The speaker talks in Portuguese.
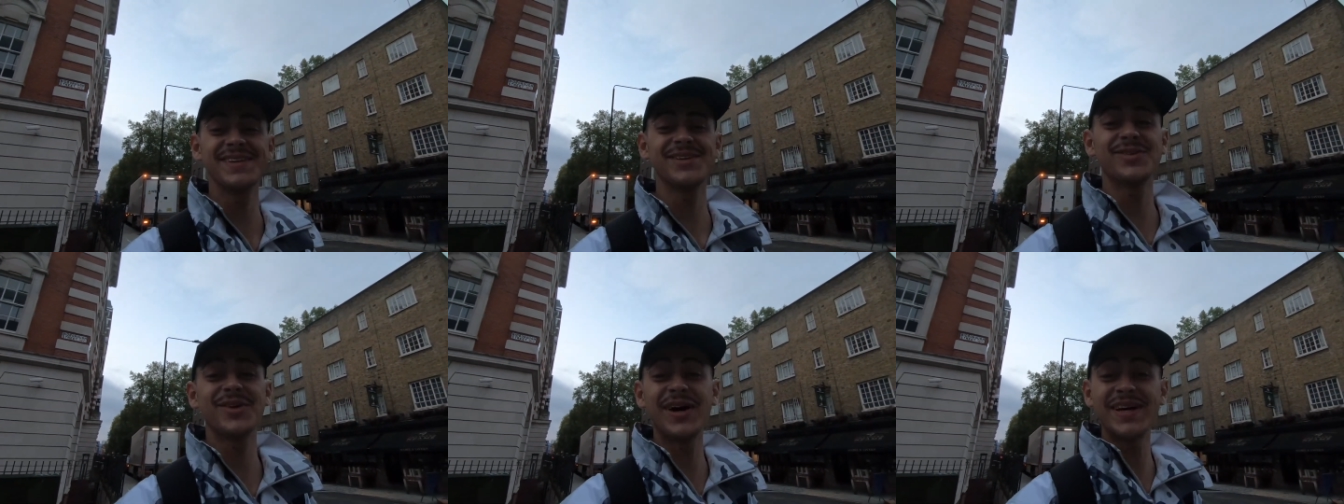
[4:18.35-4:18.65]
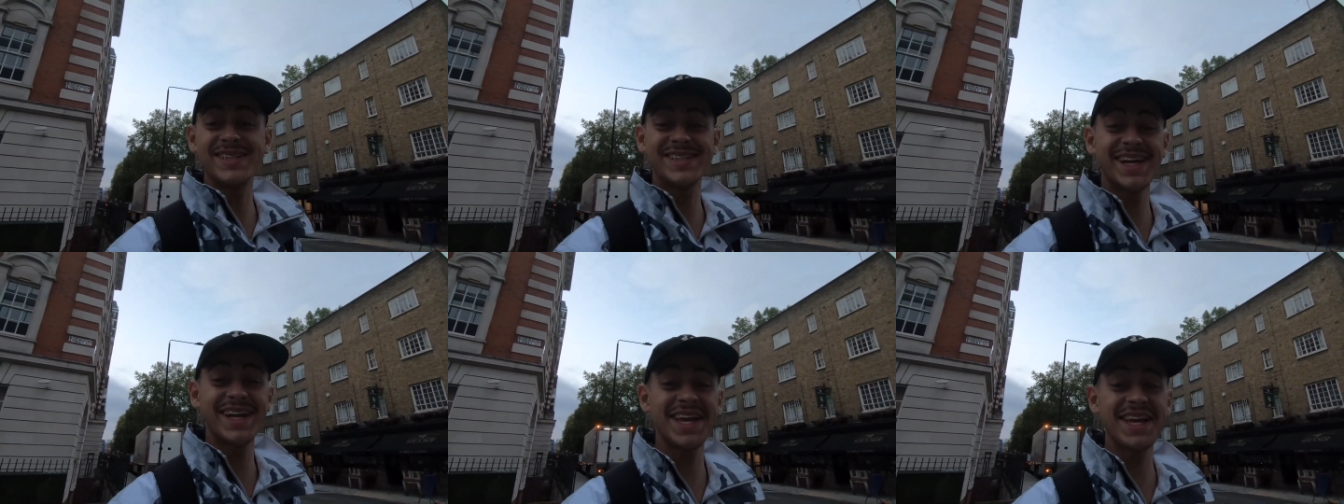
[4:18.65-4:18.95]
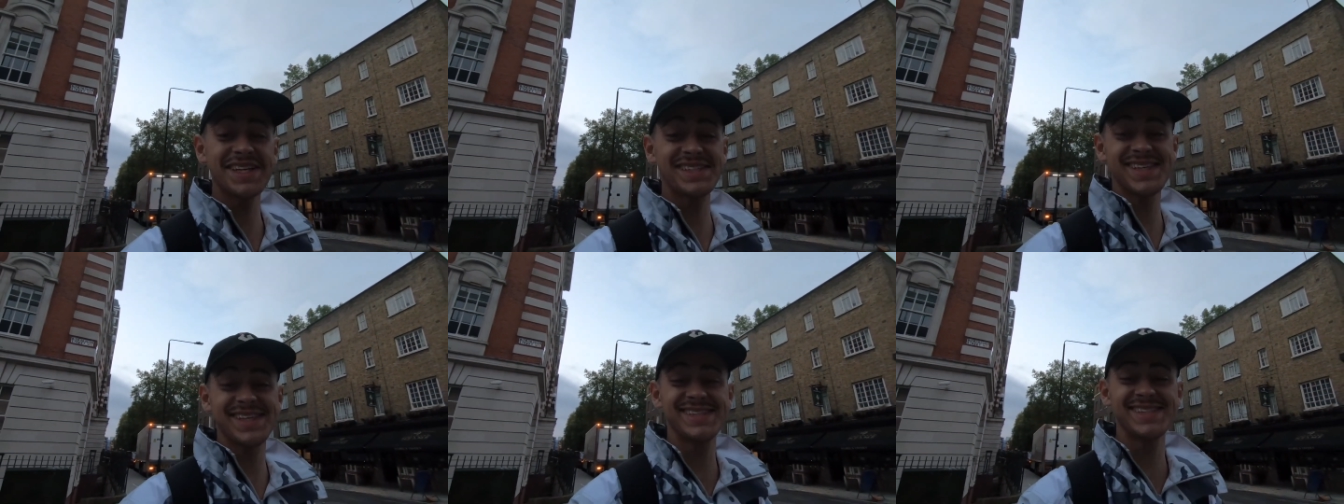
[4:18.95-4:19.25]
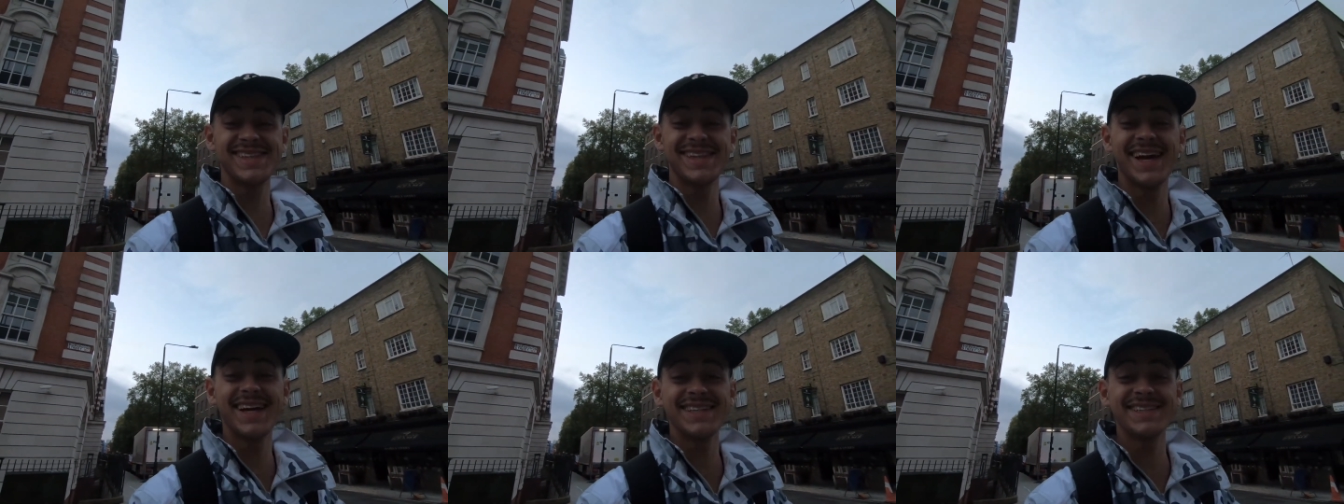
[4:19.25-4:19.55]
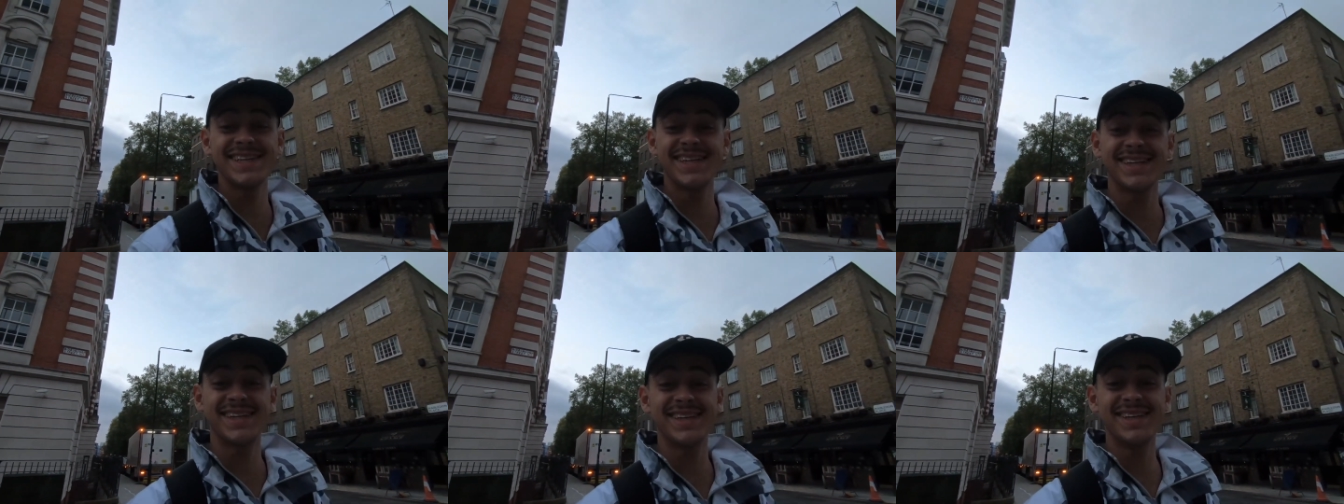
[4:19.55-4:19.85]
Eu tô achando que essa
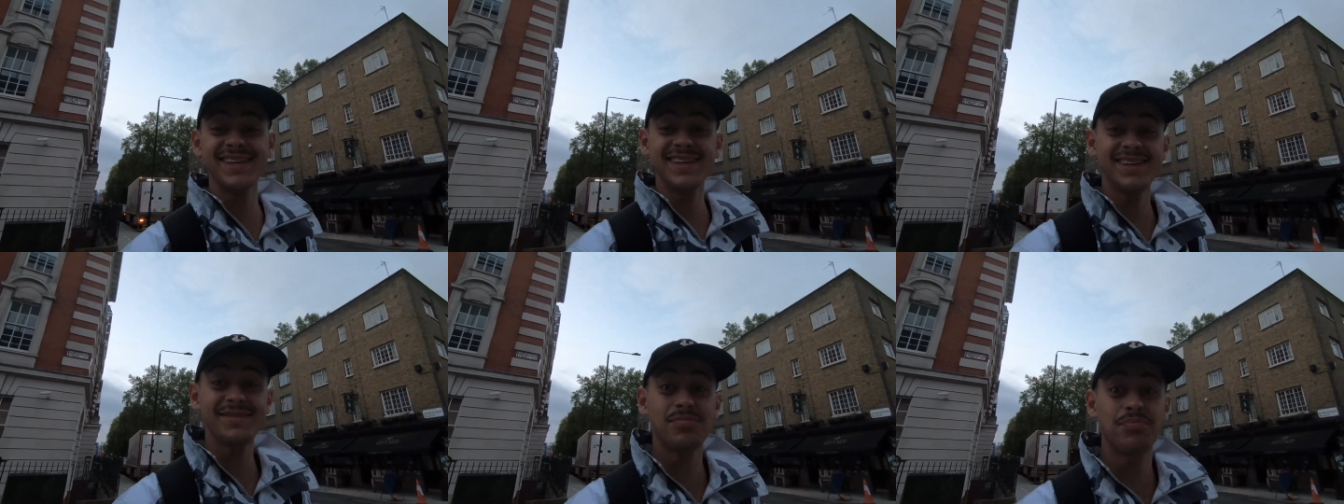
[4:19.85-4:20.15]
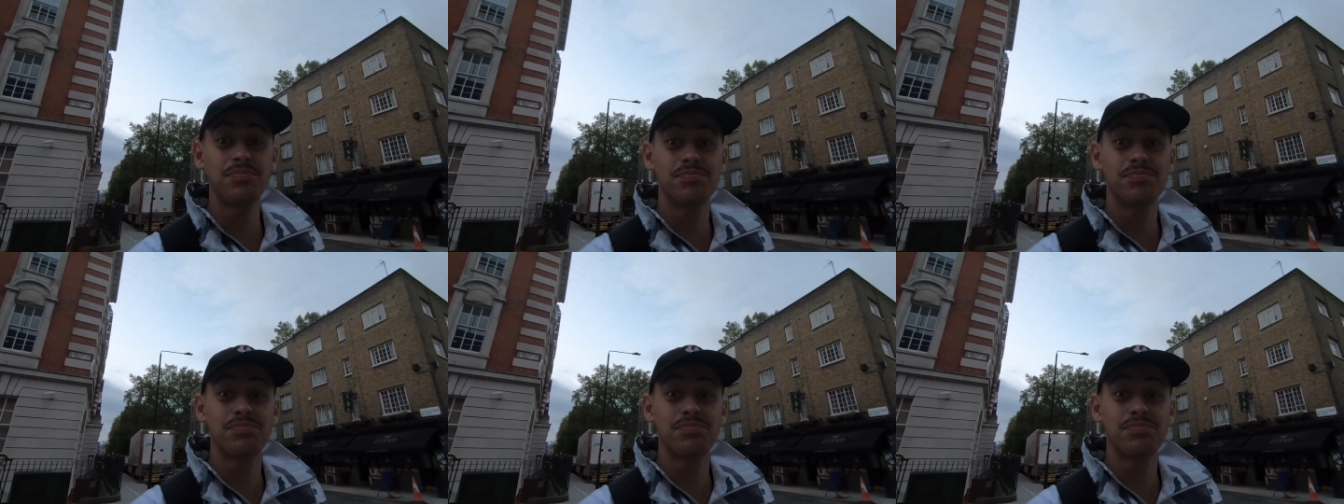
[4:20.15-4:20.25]
cidade aqui...